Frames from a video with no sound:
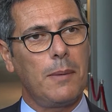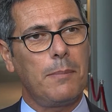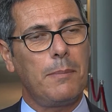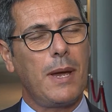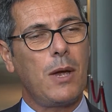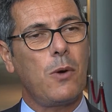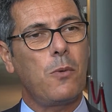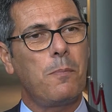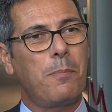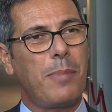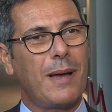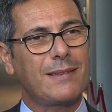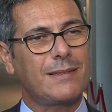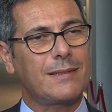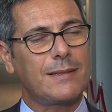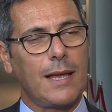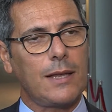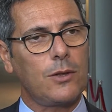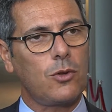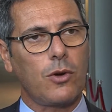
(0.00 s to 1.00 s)
ma è un
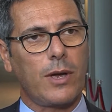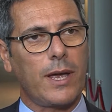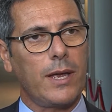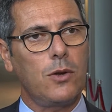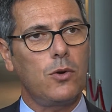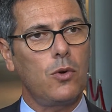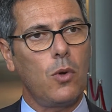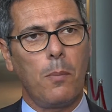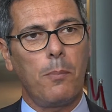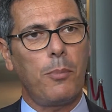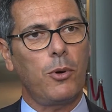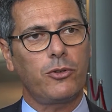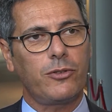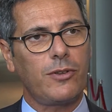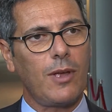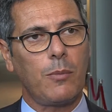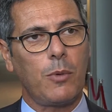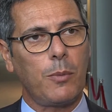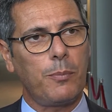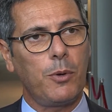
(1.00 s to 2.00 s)
passato che non
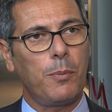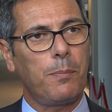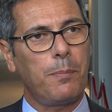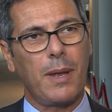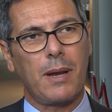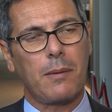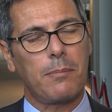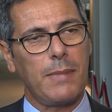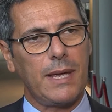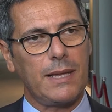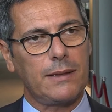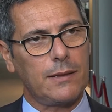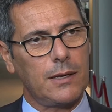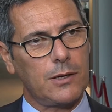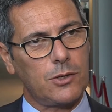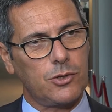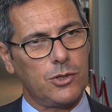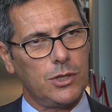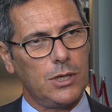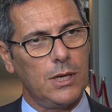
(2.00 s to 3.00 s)
possiamo più
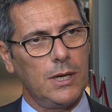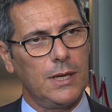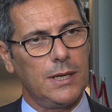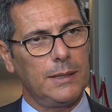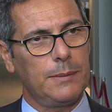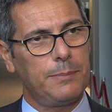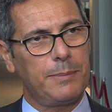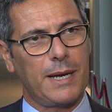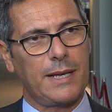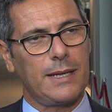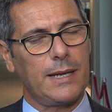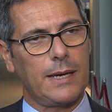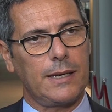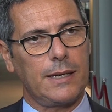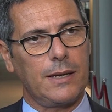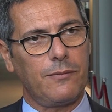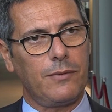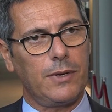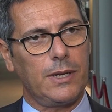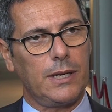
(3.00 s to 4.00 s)
permetterci per gli
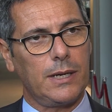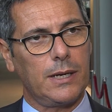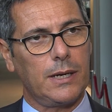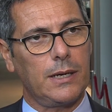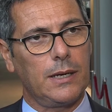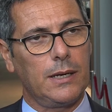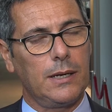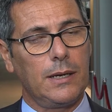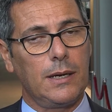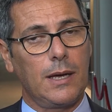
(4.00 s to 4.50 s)
anni a venire.